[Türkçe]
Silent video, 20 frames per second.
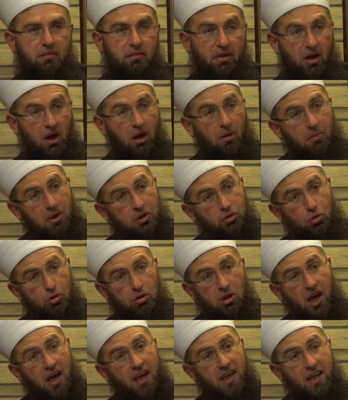Ve
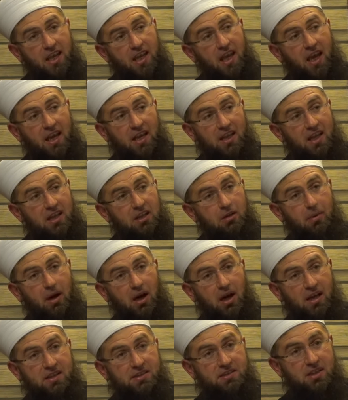rahmetullahi ekledi
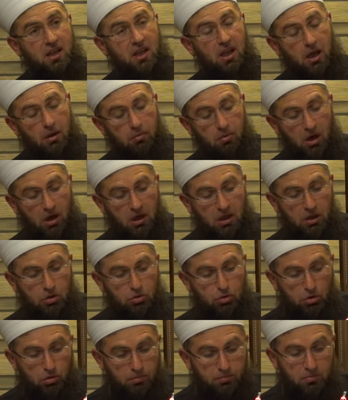bak. Esselamu
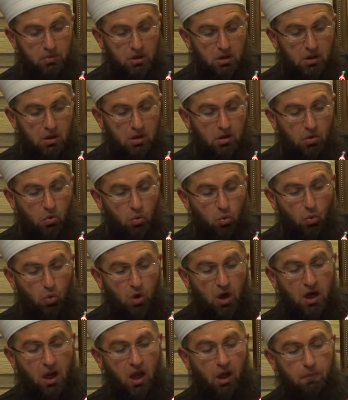aleyküm
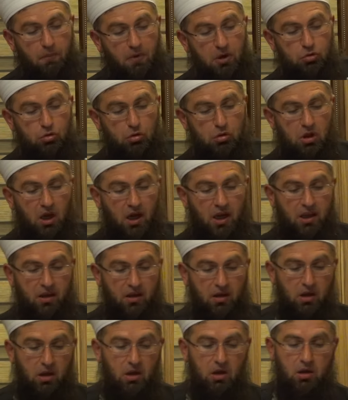ve rahmetullahi.
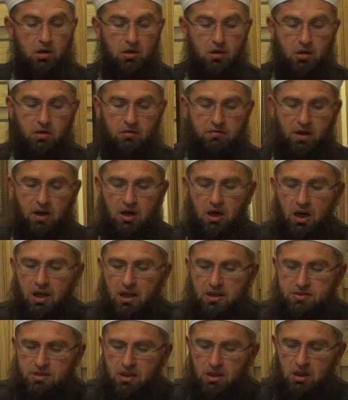
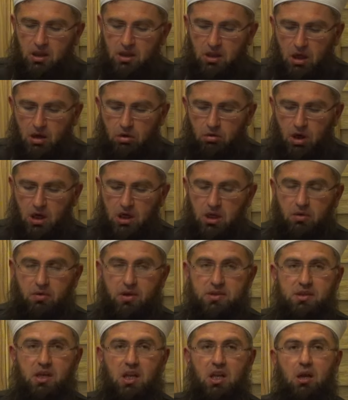Fakale sallallahu aleyhi
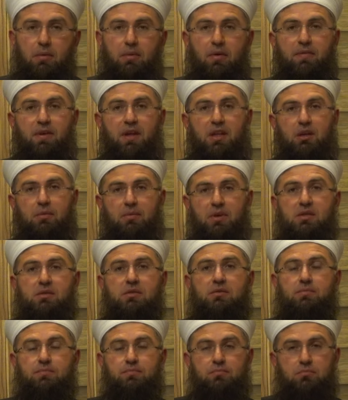ve sellem
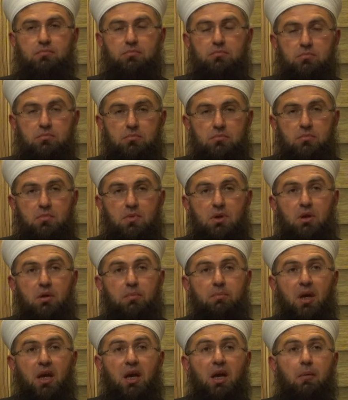Efendimiz,
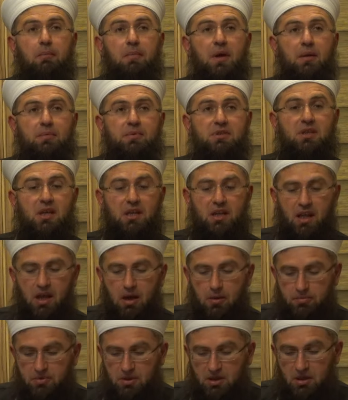Peygamberimiz de ne
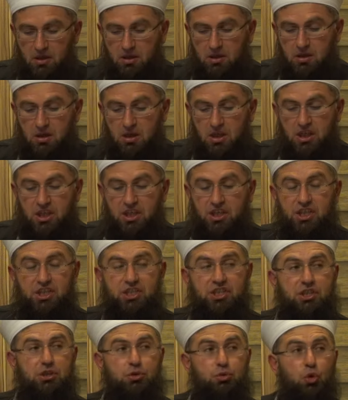yaptı?
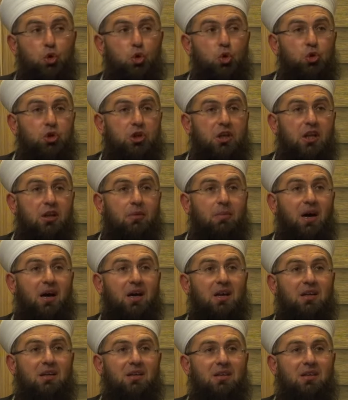İşrun dedi bak.